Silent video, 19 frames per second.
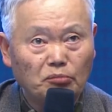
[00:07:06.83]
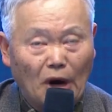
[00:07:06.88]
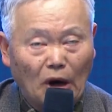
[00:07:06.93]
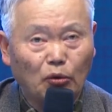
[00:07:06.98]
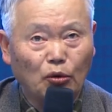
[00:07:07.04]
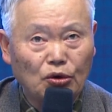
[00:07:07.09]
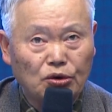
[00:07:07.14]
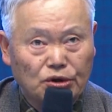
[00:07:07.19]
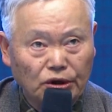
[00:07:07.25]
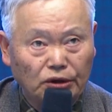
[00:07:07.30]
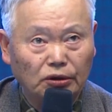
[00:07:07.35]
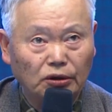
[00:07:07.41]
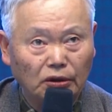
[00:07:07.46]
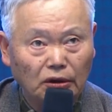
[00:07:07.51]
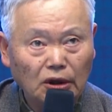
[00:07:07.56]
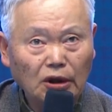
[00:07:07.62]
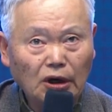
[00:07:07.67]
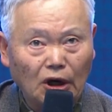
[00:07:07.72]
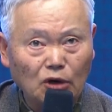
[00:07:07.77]
막고
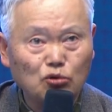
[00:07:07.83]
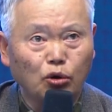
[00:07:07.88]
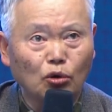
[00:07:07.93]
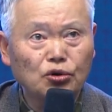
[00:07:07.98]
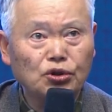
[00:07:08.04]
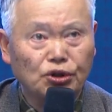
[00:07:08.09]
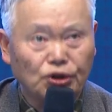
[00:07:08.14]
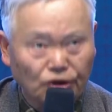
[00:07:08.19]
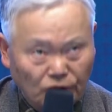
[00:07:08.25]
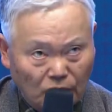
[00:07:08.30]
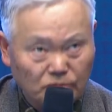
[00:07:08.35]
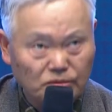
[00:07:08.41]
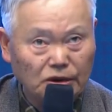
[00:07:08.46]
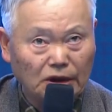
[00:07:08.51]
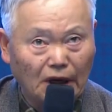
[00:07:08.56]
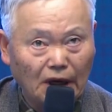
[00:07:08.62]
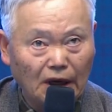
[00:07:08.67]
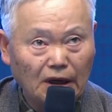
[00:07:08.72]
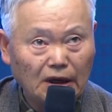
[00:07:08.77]
있죠. 아 속
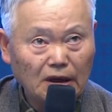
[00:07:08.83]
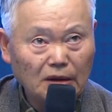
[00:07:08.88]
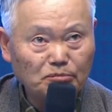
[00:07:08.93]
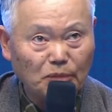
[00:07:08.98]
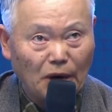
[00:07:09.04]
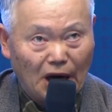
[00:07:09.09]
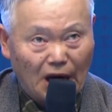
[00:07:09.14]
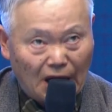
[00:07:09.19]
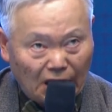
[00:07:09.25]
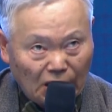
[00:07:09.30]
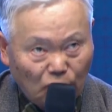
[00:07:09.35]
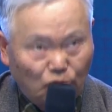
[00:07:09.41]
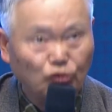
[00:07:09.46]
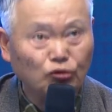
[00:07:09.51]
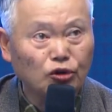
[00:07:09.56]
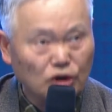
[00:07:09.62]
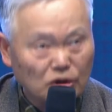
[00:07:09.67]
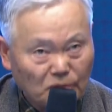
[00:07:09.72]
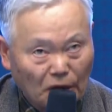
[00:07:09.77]
시원합니다. 많이
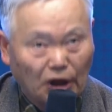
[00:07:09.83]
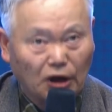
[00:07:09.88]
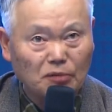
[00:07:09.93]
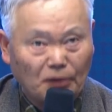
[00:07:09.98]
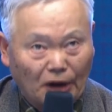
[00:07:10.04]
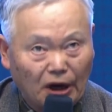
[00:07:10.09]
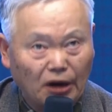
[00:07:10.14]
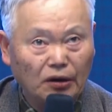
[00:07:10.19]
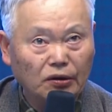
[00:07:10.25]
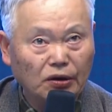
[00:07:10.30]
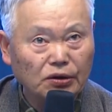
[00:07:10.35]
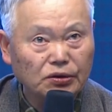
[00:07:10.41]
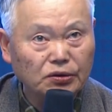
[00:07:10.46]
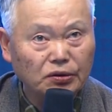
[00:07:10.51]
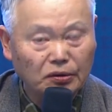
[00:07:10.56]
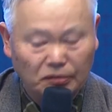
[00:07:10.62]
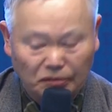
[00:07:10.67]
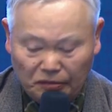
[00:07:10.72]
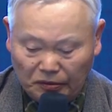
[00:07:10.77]
두들겨 맞길 바라는 거예요,
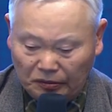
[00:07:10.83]
저는.